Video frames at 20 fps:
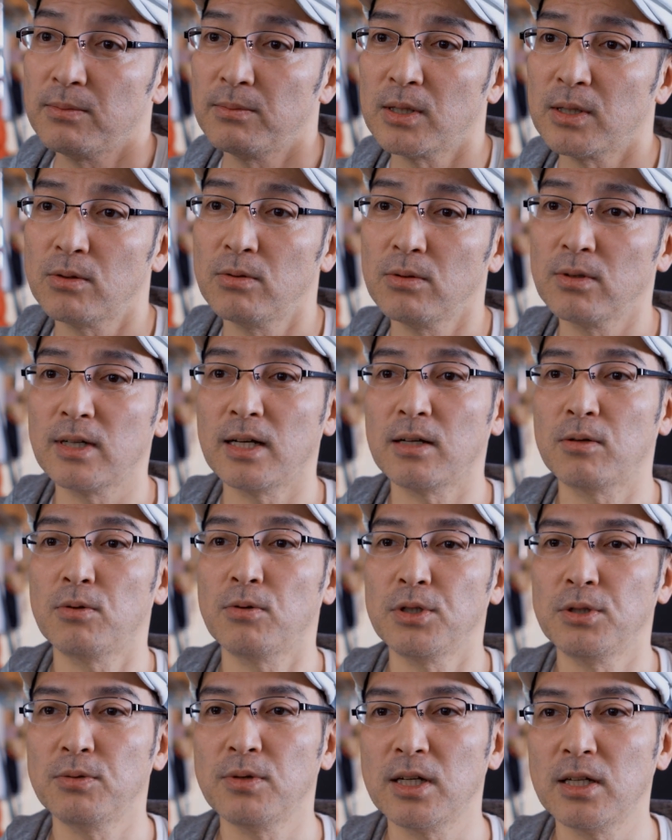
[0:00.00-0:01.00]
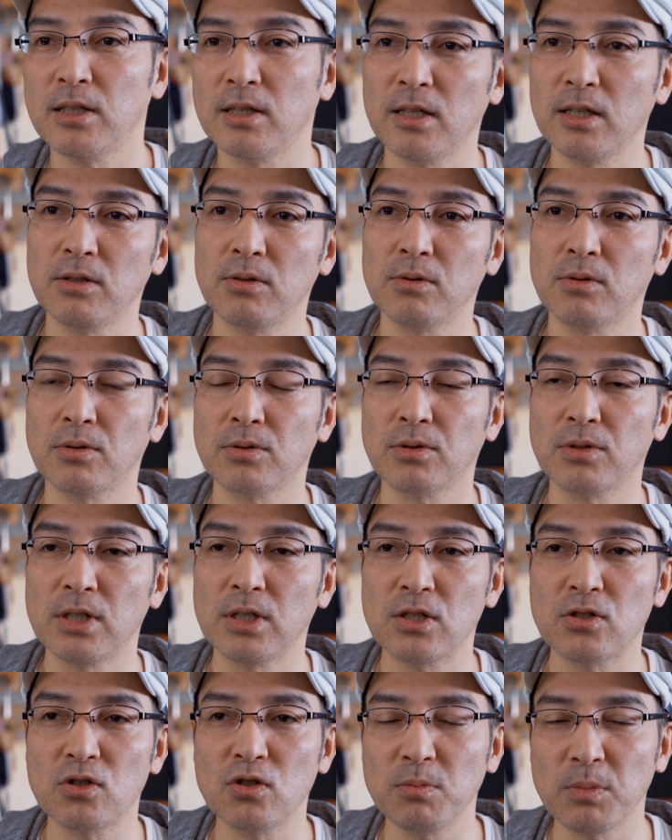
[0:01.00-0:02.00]
まあ、今回こう言われているこの
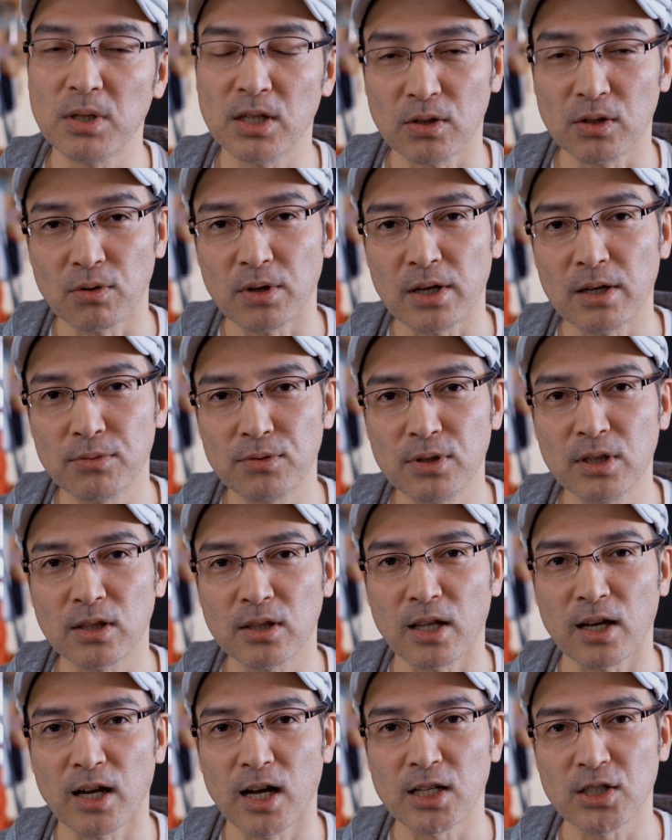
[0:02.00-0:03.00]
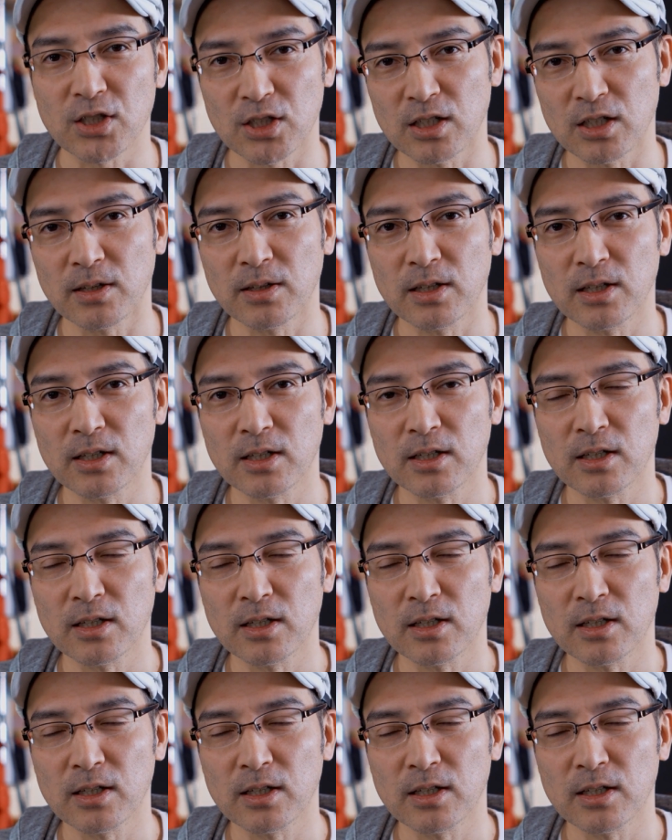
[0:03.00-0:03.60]
20mm の f1.8